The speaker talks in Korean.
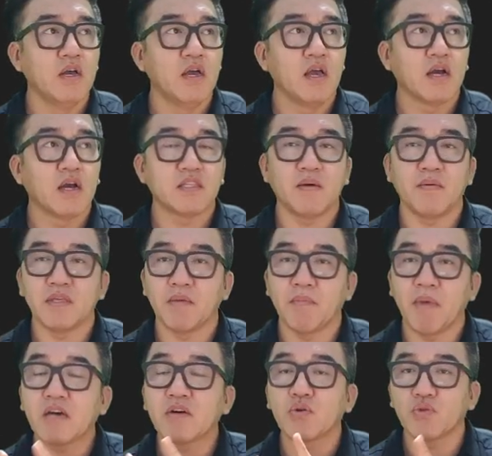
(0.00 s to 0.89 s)
그다음에 이제
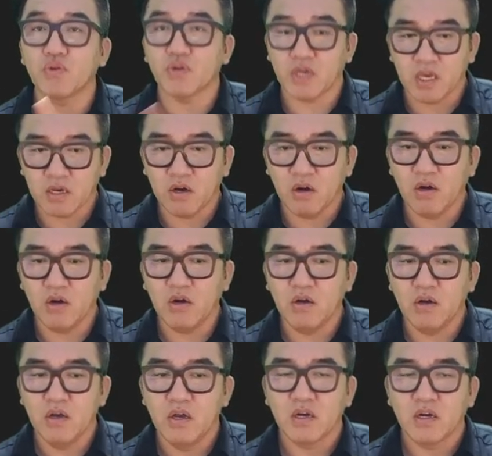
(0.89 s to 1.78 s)
매크로적인 거,
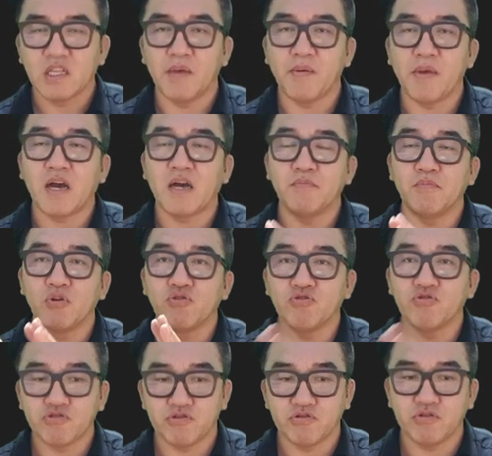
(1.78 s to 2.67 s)
그다음에 약간 뭐
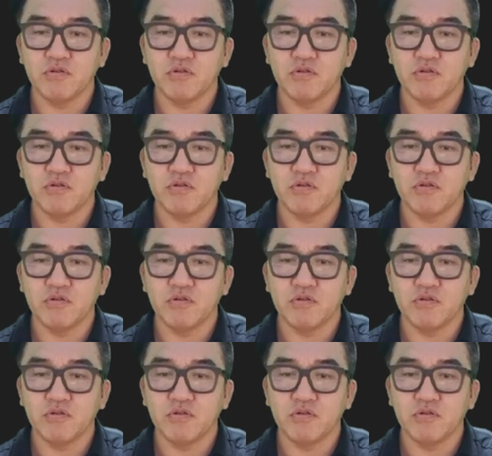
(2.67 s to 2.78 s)
뉴스